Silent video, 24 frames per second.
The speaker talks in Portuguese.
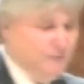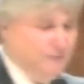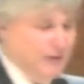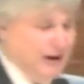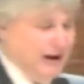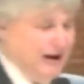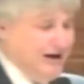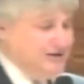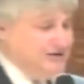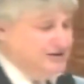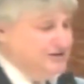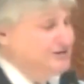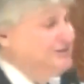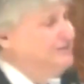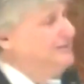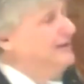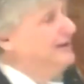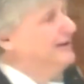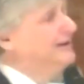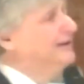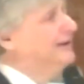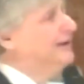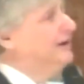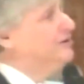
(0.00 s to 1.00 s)
parte
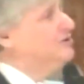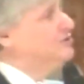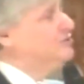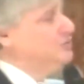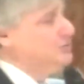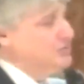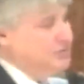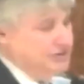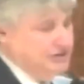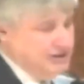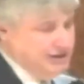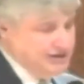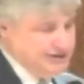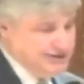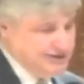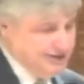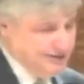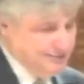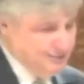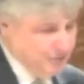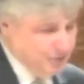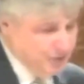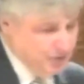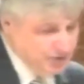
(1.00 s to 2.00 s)
integrante do
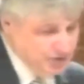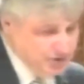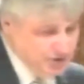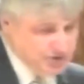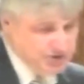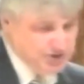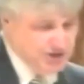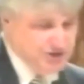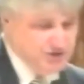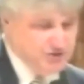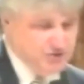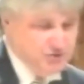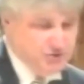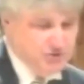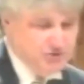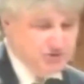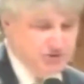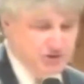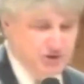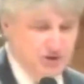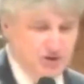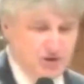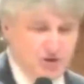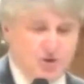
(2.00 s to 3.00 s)
testemunho de Jesus,
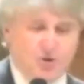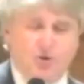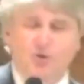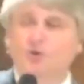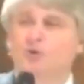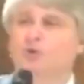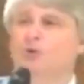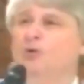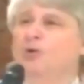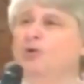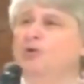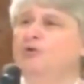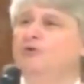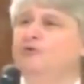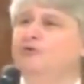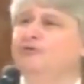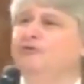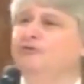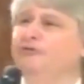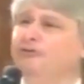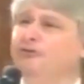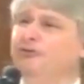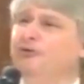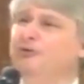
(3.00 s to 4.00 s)

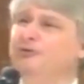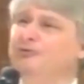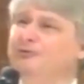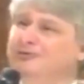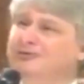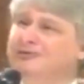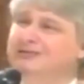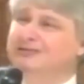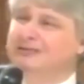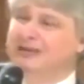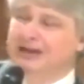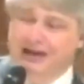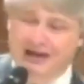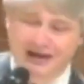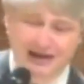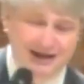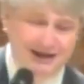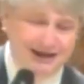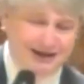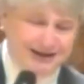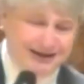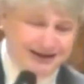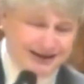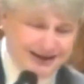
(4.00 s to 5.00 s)

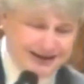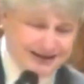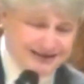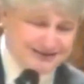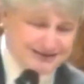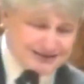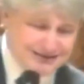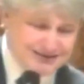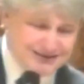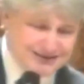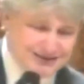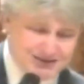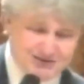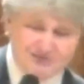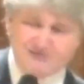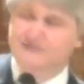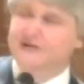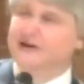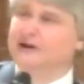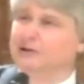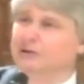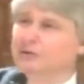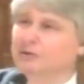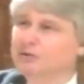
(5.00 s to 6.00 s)
confrontar estes
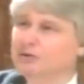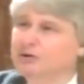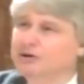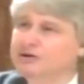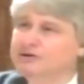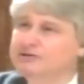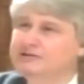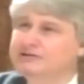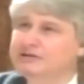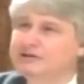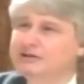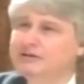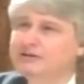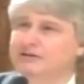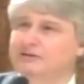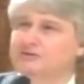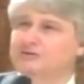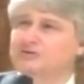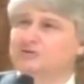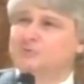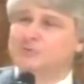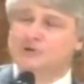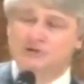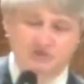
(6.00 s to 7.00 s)
valores
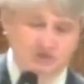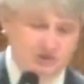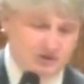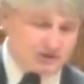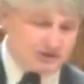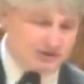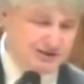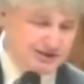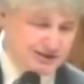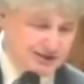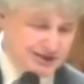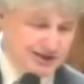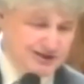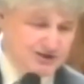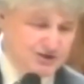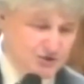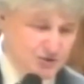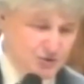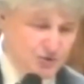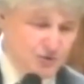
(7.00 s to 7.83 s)
de uma sociedade